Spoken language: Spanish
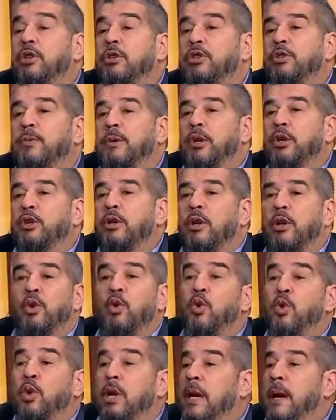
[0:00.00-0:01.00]
otro
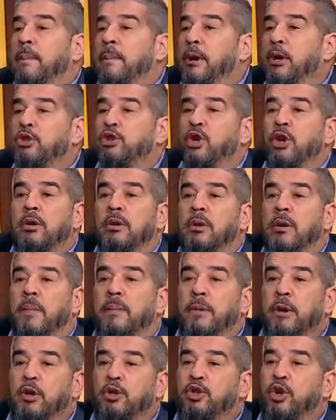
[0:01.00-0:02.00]
monstruo. Rulli, ah, Navarro Montoya.
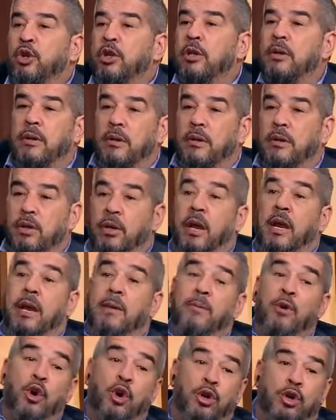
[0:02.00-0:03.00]
Navarro Montoya. El
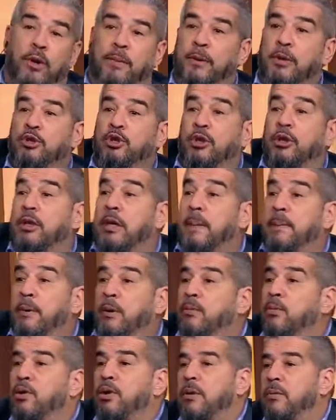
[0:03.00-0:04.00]
mono, pero son tipos
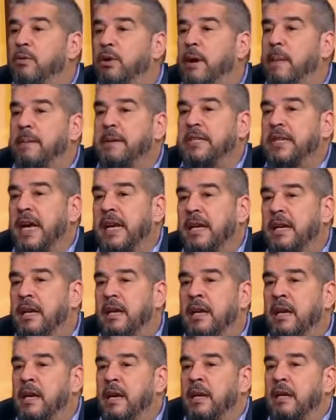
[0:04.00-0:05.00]
muy, muy especiales.
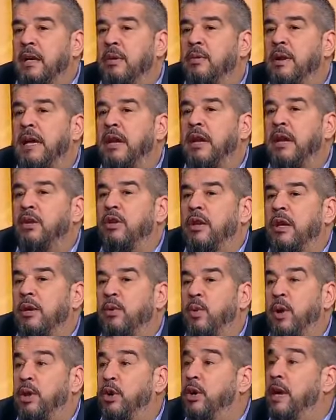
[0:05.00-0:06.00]
un arquero de
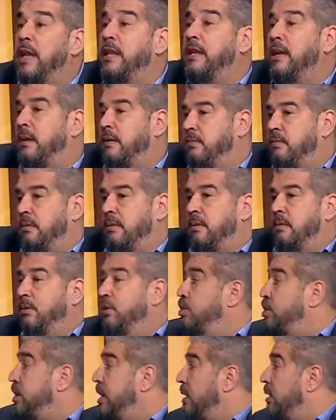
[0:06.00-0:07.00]
cuadro grande, no
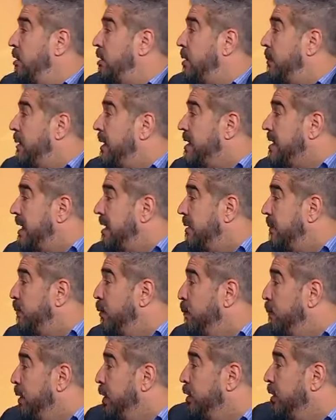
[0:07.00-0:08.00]
sé, no se me que este,
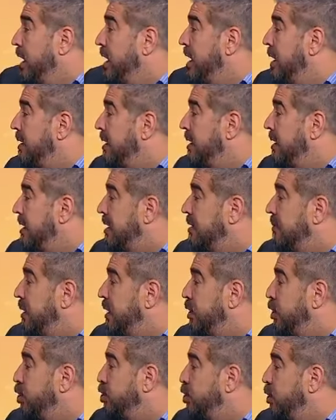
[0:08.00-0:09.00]
Pumpido tenía
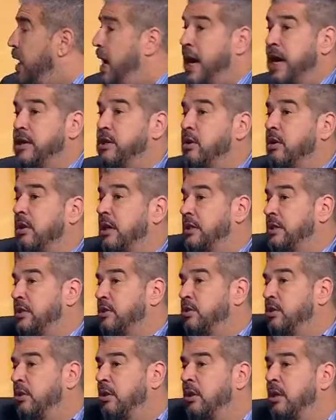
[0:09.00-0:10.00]
28 años, qué sé
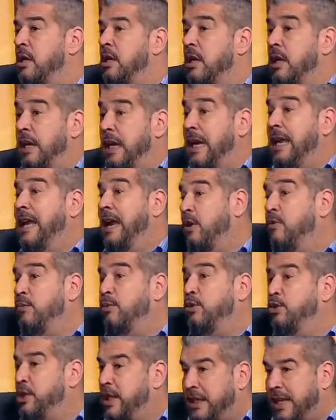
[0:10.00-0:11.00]
yo. Islas
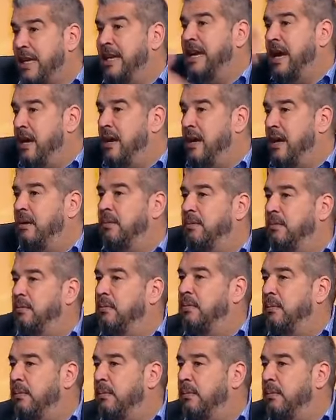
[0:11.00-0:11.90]
Comboya tenía. estos